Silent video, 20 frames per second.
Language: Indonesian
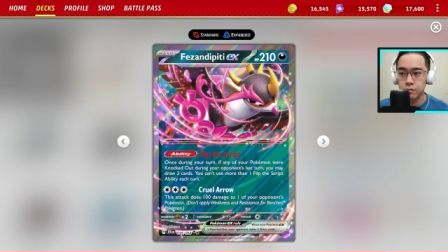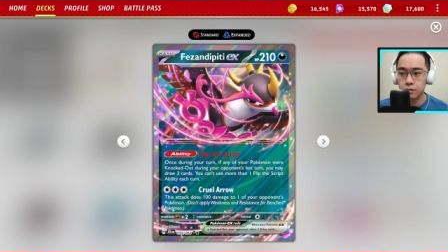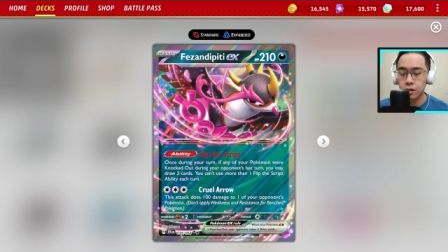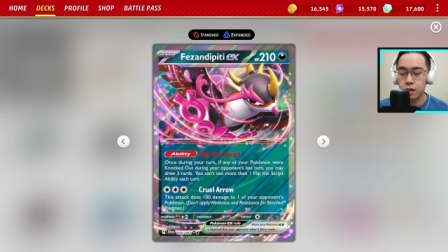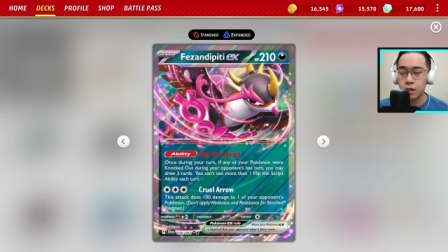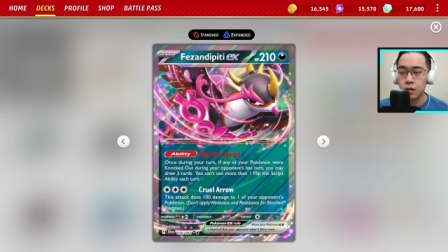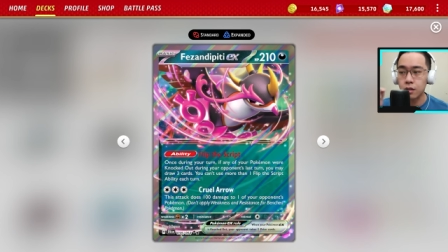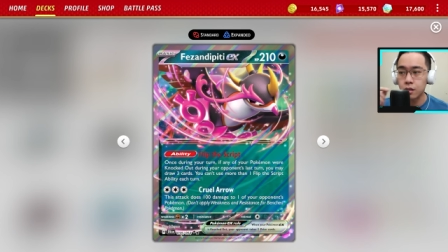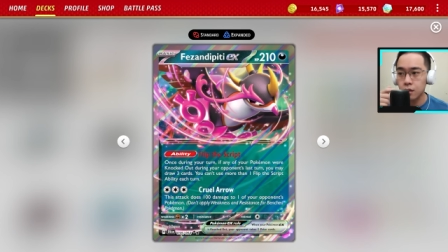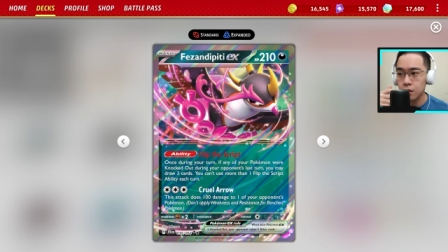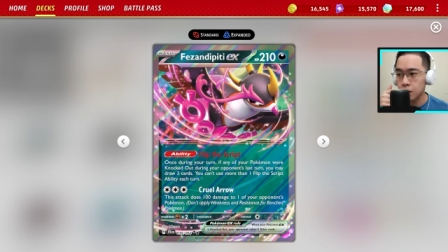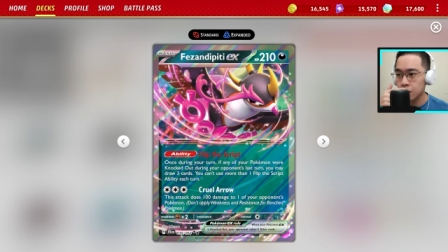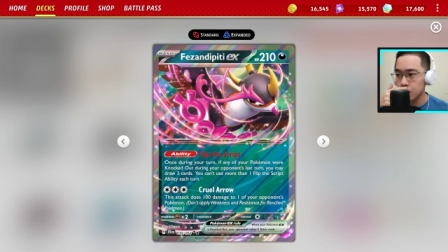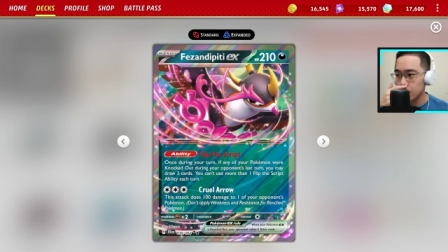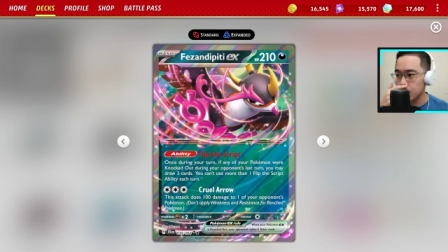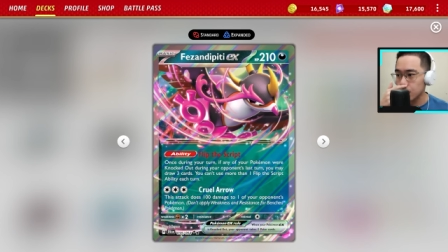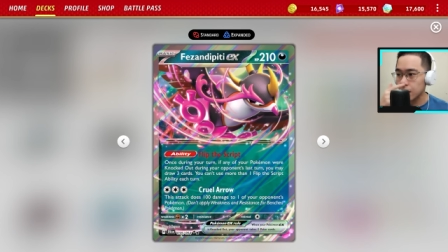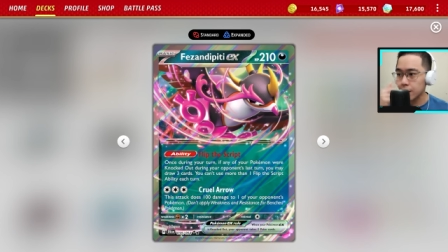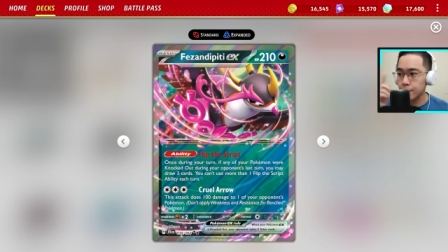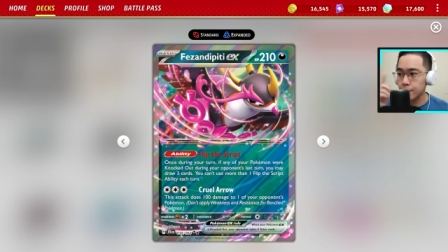Nah,
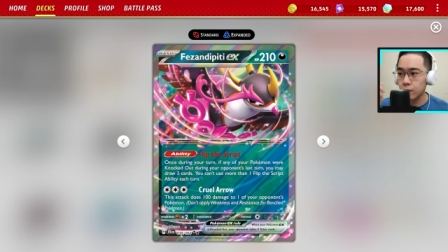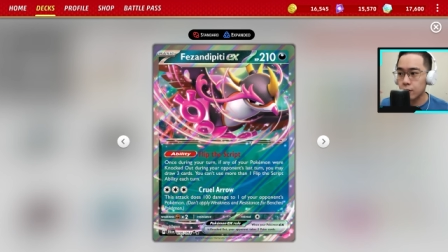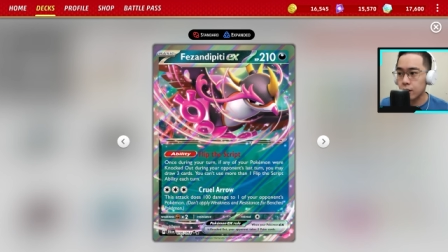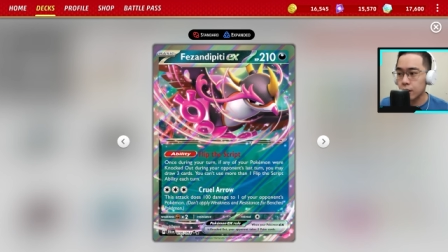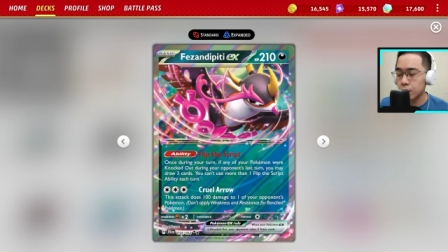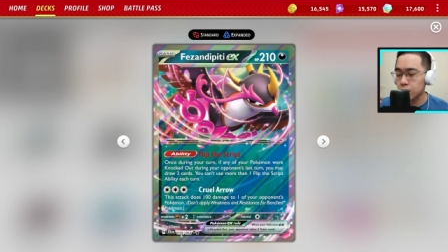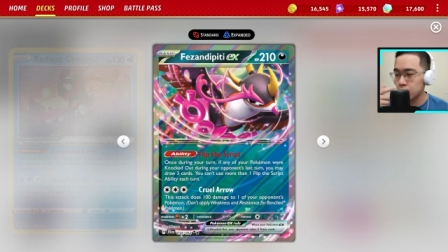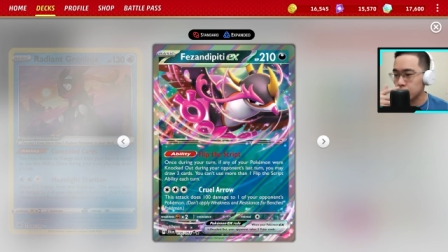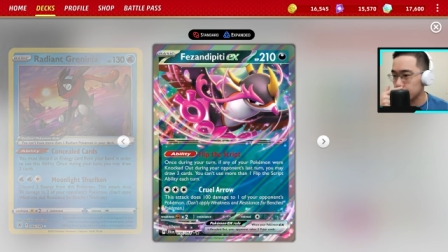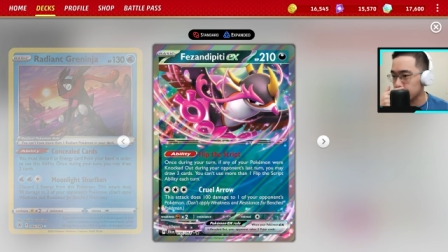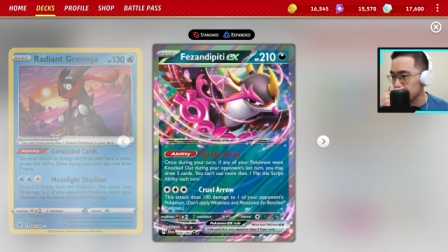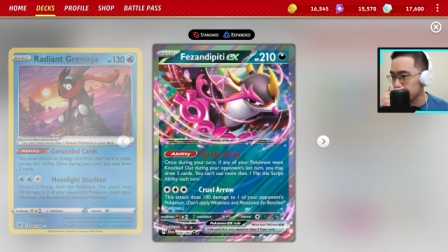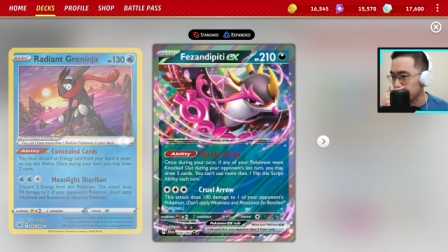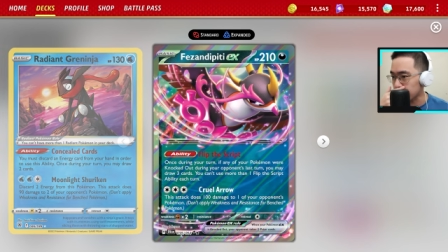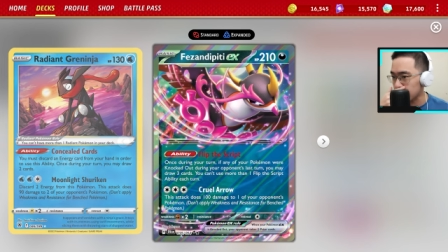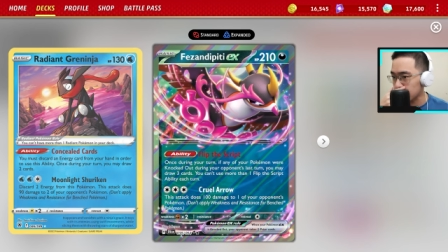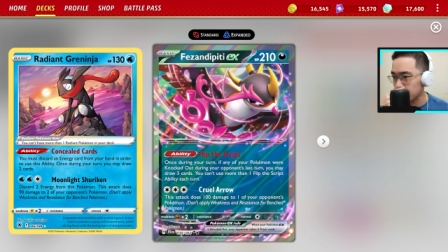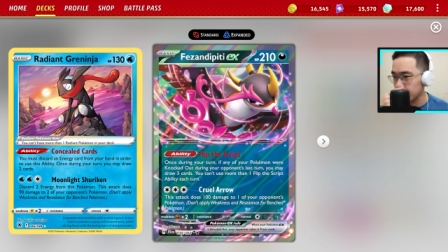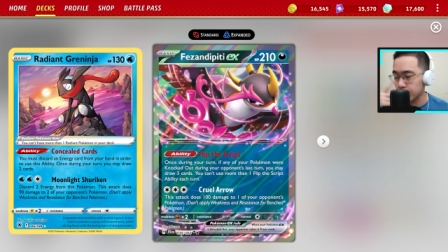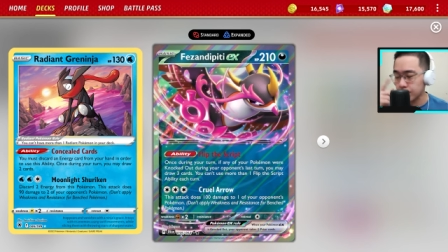kenapa kok aku lebih
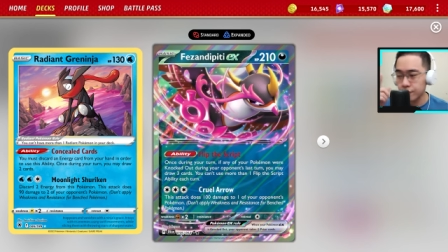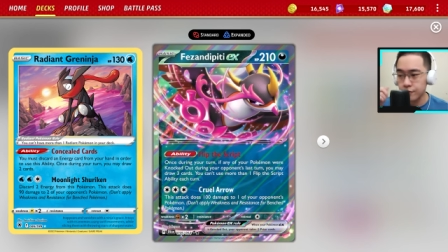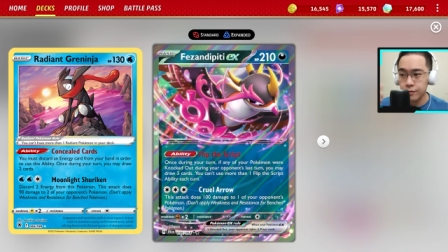milih